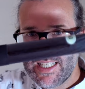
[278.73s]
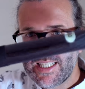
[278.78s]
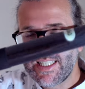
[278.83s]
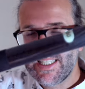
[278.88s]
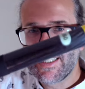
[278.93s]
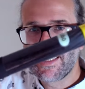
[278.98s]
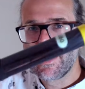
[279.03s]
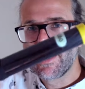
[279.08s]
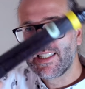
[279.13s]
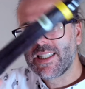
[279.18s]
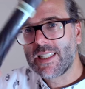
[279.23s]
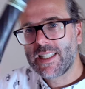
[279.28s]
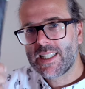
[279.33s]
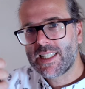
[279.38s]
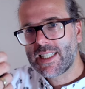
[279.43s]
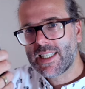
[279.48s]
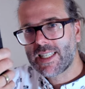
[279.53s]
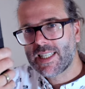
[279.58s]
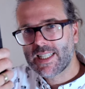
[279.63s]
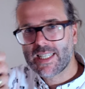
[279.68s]
diesen
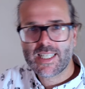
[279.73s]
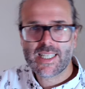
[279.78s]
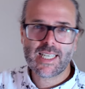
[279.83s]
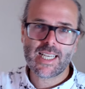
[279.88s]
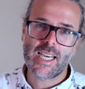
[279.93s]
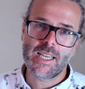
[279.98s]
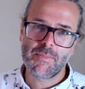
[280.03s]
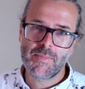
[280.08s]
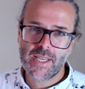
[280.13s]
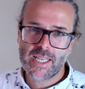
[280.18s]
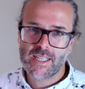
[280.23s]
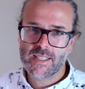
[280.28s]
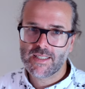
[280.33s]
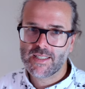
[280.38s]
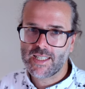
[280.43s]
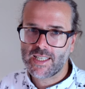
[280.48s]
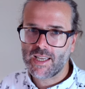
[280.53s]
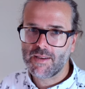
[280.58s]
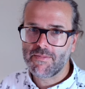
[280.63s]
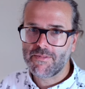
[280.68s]

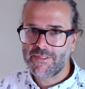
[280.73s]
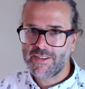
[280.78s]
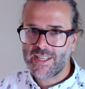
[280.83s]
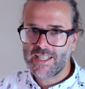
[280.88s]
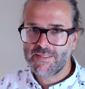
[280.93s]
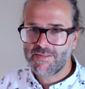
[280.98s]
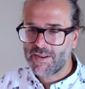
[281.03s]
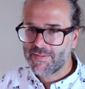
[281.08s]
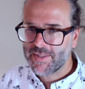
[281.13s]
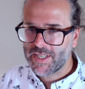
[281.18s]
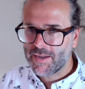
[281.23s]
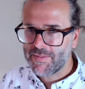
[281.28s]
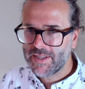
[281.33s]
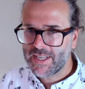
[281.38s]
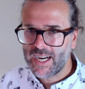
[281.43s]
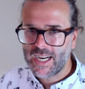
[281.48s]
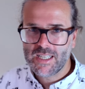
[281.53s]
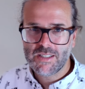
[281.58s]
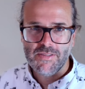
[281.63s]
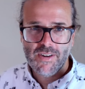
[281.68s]
3-Meter-Stick empfehlen, wenn man
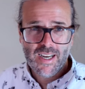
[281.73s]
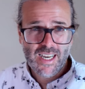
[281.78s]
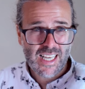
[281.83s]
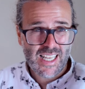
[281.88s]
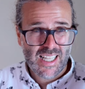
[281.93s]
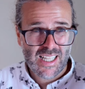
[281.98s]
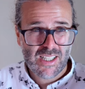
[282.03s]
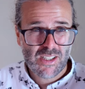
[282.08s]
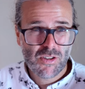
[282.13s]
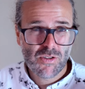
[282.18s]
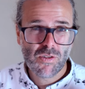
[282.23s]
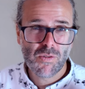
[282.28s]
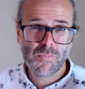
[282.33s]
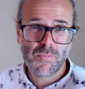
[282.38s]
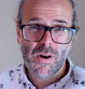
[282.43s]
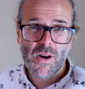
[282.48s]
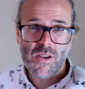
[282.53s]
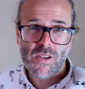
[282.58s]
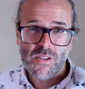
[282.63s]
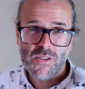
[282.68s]
damit einfach
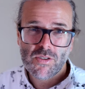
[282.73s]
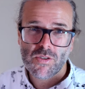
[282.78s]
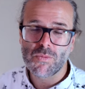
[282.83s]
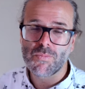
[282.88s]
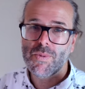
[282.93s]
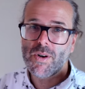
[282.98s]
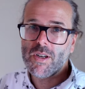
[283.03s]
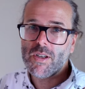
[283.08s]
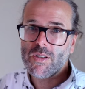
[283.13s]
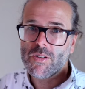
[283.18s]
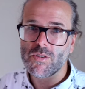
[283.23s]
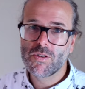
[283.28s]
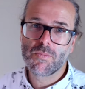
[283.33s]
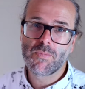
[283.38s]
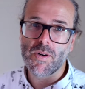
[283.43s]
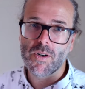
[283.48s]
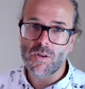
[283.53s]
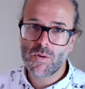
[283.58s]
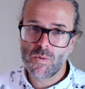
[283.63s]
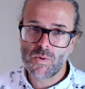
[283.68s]
super, super,
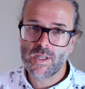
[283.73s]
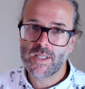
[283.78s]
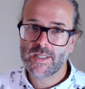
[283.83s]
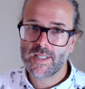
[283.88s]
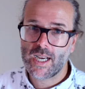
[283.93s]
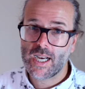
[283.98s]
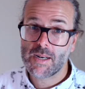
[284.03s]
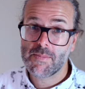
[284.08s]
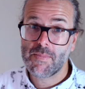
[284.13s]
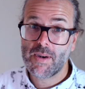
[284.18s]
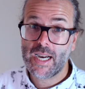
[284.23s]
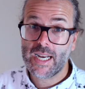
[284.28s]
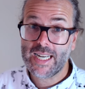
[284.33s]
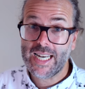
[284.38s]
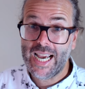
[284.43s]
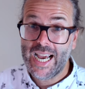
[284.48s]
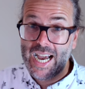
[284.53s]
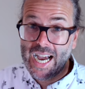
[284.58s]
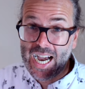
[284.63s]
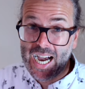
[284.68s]
super coole Sachen macht.
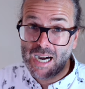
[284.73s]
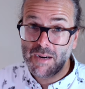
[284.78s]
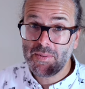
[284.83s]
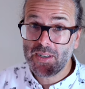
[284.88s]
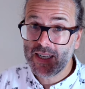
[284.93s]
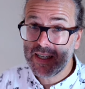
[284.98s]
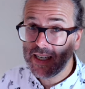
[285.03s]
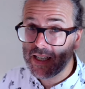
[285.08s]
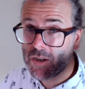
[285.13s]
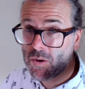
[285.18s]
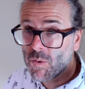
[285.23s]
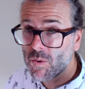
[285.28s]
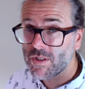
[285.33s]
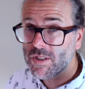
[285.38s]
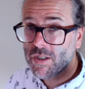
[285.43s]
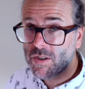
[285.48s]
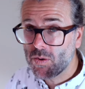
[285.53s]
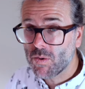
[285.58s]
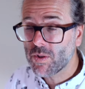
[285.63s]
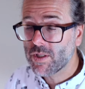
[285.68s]
Aber
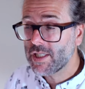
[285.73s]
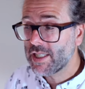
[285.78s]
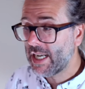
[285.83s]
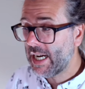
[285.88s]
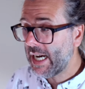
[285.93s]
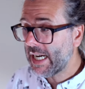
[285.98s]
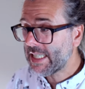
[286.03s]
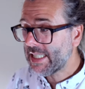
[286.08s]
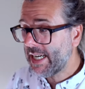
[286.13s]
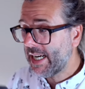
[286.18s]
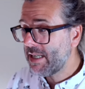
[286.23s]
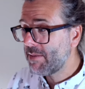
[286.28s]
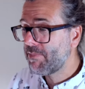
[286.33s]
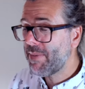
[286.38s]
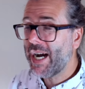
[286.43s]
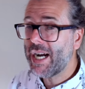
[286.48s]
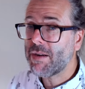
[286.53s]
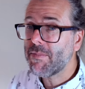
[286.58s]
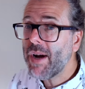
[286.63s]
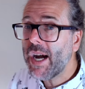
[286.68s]
großer, großer Nachteil,
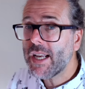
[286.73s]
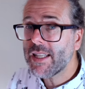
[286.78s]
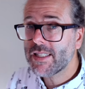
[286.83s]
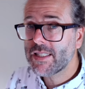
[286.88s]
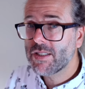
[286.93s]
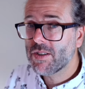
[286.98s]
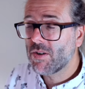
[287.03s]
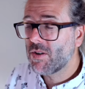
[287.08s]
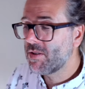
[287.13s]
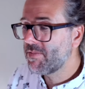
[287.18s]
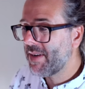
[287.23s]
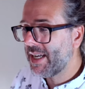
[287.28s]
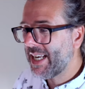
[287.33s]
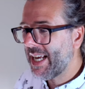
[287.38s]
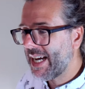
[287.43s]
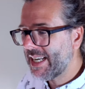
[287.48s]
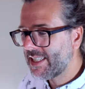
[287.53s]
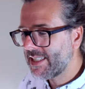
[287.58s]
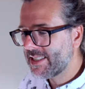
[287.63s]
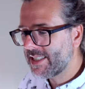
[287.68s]
Packmaß. Und
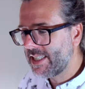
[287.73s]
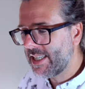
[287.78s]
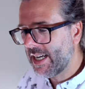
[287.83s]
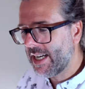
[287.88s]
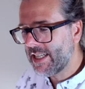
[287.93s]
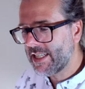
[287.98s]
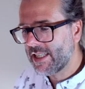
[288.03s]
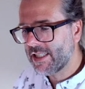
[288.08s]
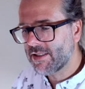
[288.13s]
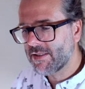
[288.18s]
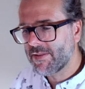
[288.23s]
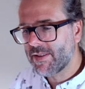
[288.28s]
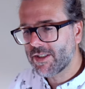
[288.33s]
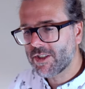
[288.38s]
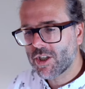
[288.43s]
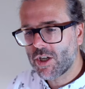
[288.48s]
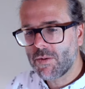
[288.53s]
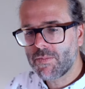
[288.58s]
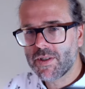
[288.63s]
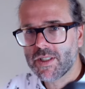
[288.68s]
man hat das Ding halt, also man
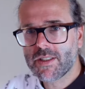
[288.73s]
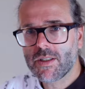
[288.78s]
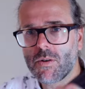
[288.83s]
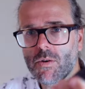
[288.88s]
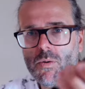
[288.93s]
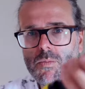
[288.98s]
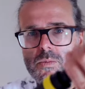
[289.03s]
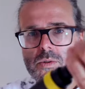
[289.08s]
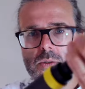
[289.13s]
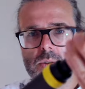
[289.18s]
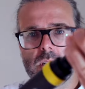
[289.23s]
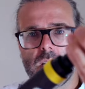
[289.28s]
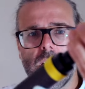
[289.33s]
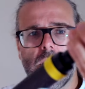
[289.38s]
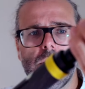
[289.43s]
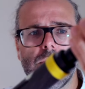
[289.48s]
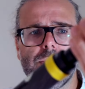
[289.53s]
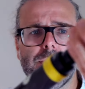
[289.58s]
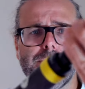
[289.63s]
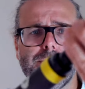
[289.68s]
schraubt es da oben so
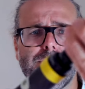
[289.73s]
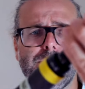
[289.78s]
drauf.